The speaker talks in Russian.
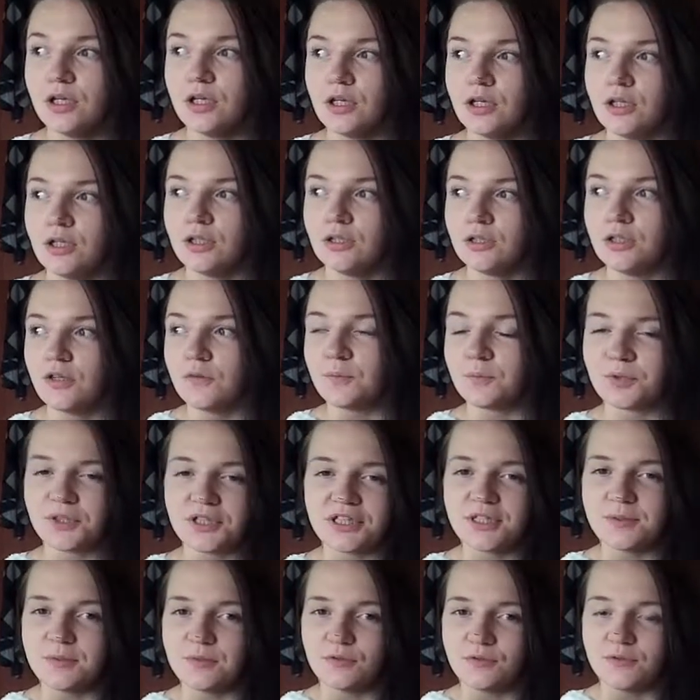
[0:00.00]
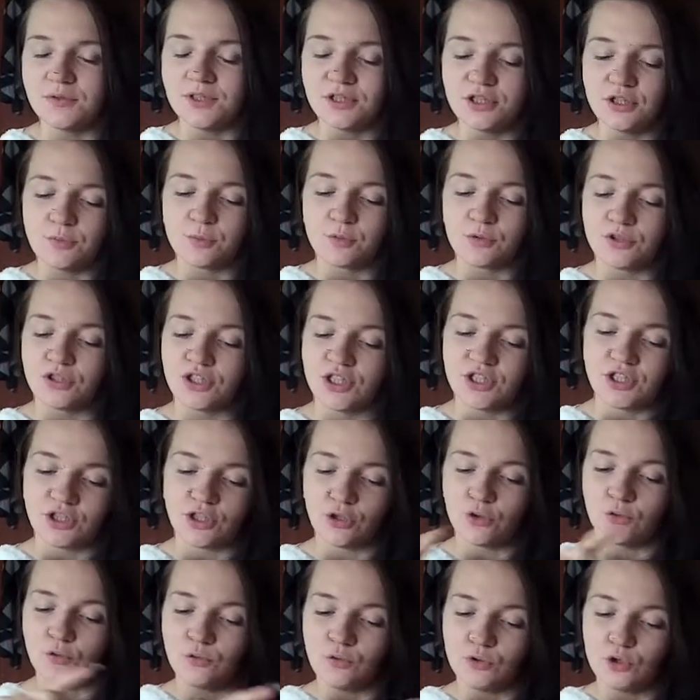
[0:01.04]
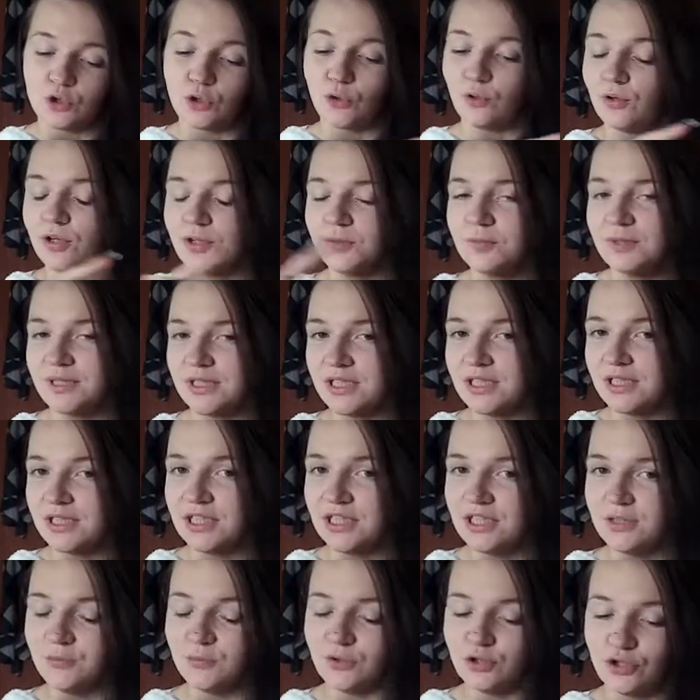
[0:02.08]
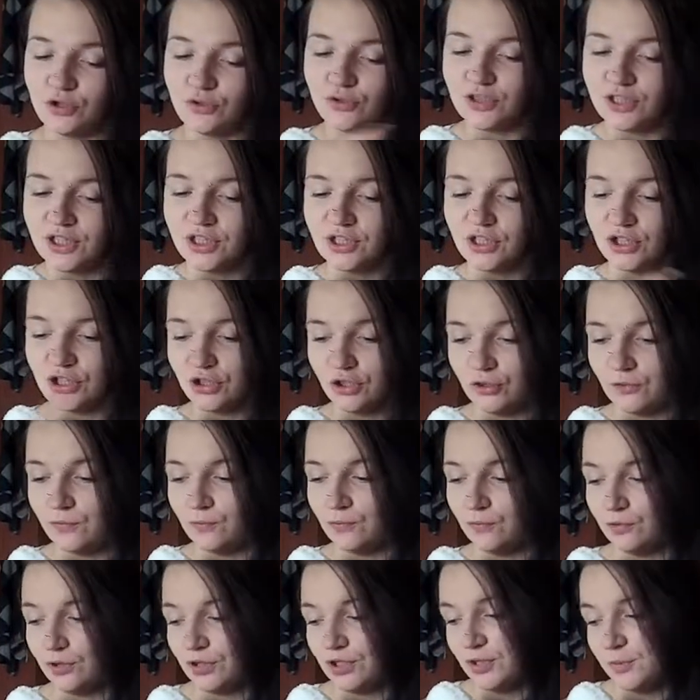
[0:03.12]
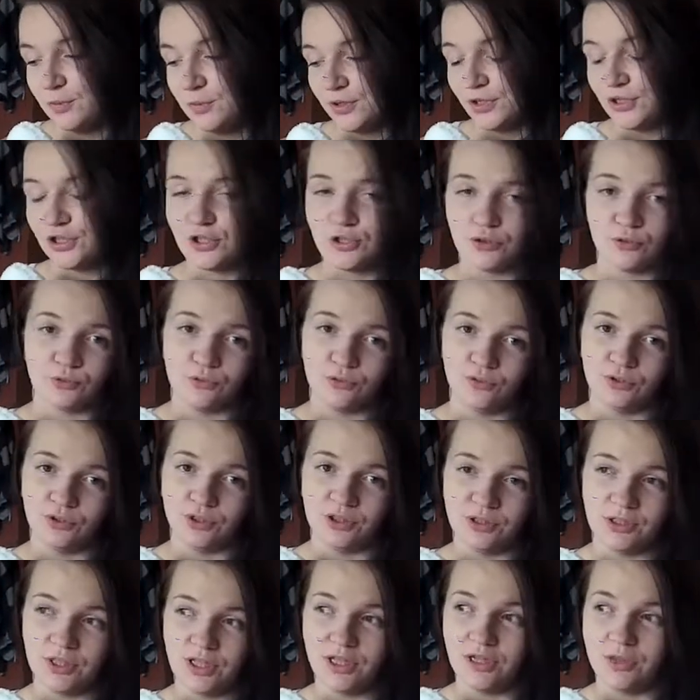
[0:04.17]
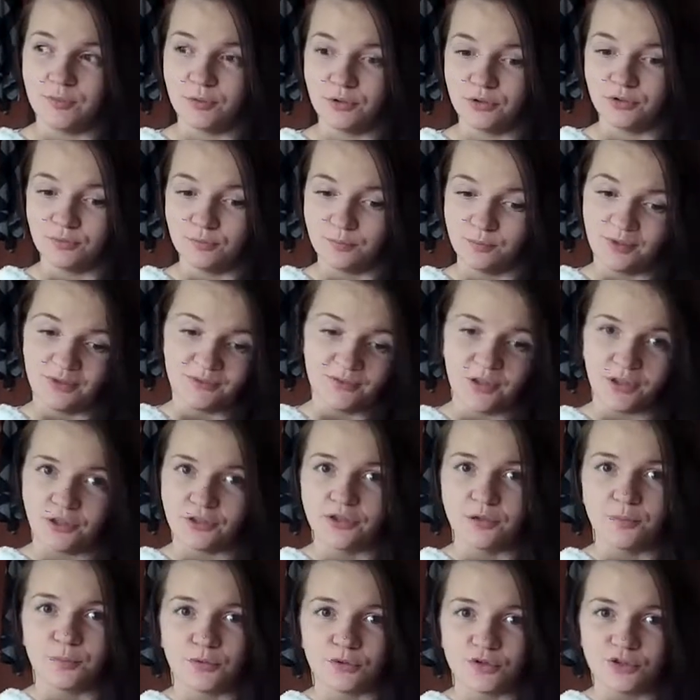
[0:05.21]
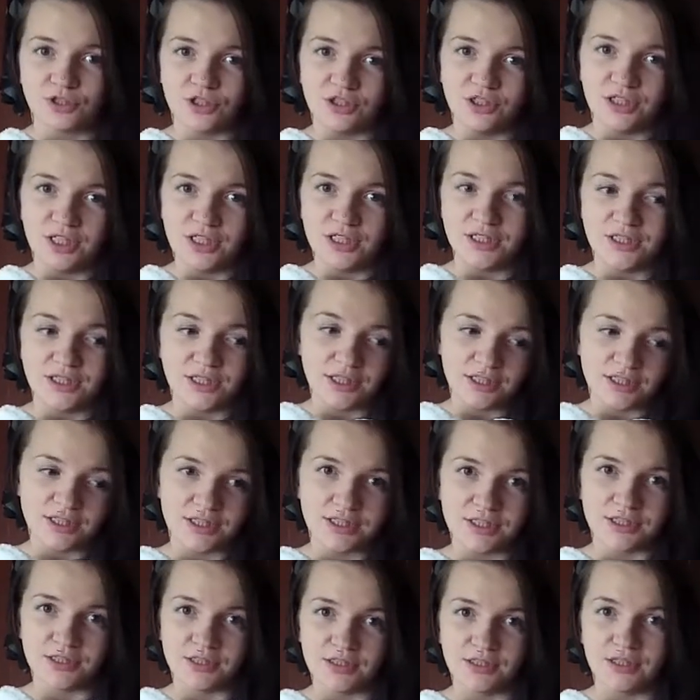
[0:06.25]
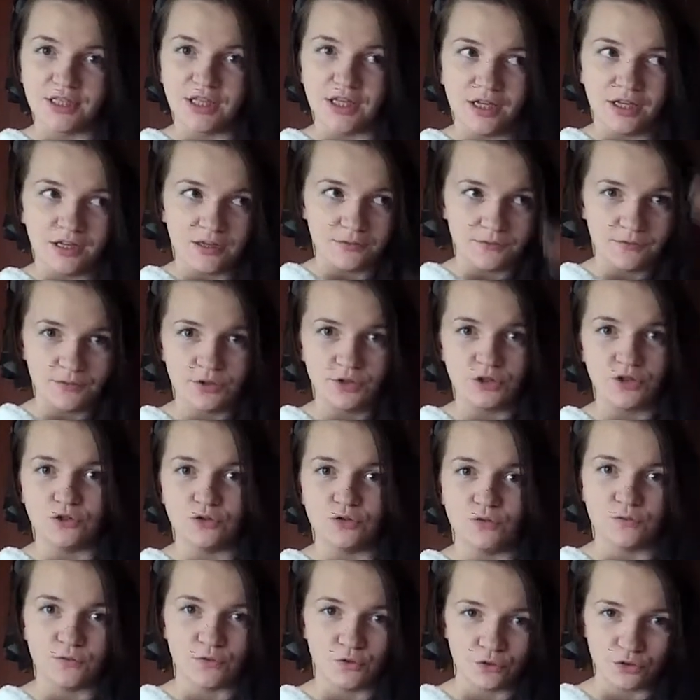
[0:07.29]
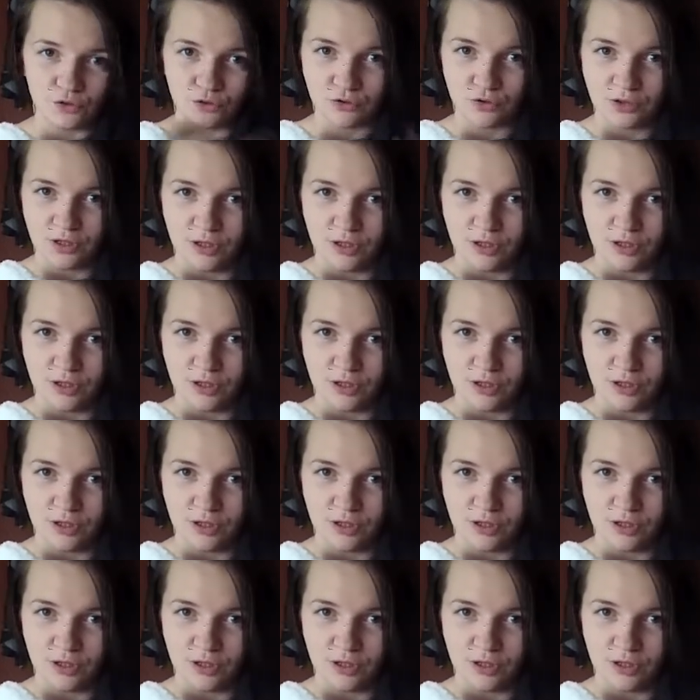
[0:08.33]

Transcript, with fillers: Я, в принципе, увидела просто строку «строго без интима», и что за это штрафуют и депортируют. я поверила просто на текст, на видео, все, что я